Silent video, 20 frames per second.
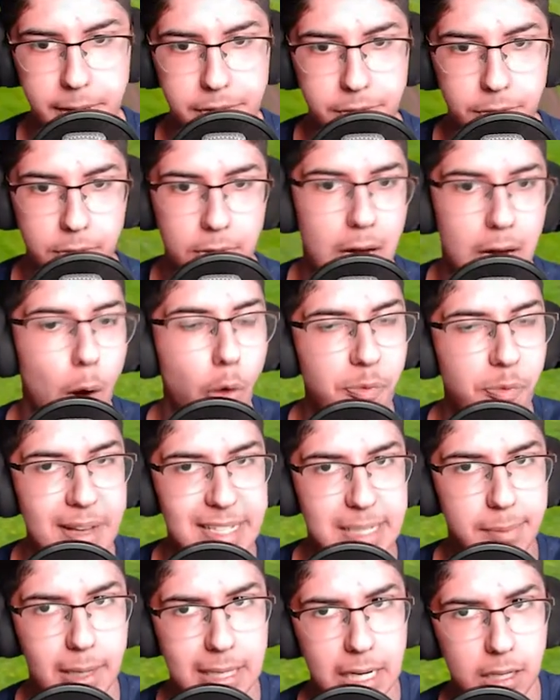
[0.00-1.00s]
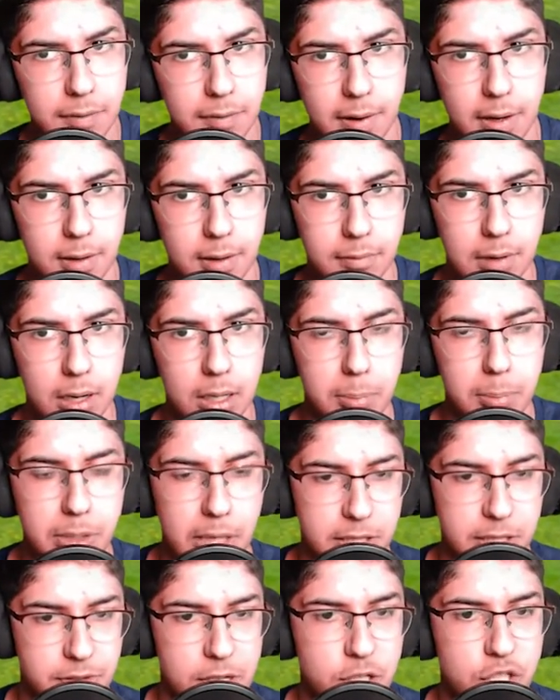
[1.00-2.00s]
So also aufmerksam makaber war, war glaube ich, gerade
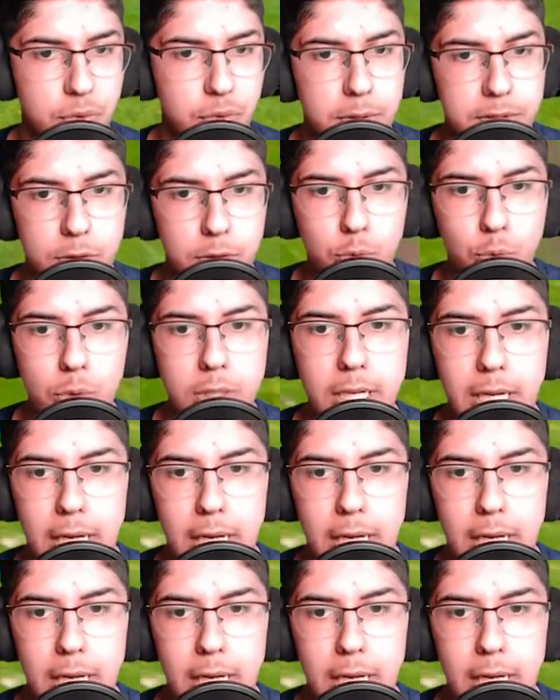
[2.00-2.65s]
das falsche Wort. Null.